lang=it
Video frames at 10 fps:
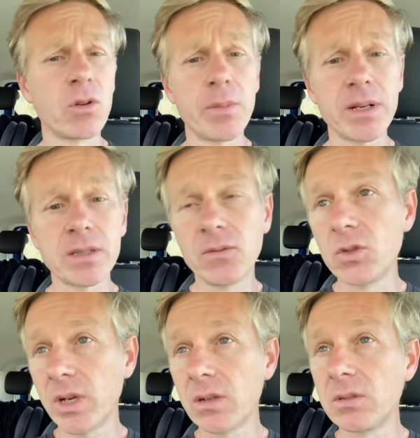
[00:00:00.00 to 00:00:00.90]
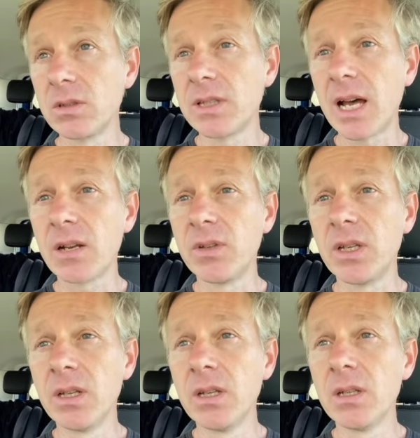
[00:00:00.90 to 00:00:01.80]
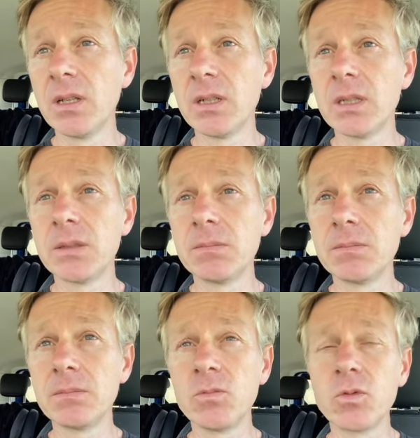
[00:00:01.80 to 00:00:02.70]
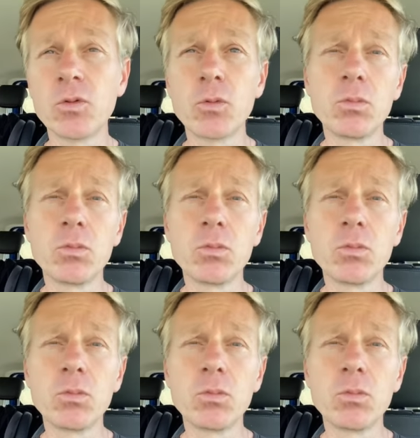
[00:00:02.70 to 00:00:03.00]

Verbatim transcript: Da una parte voglio raccontarvi ehm,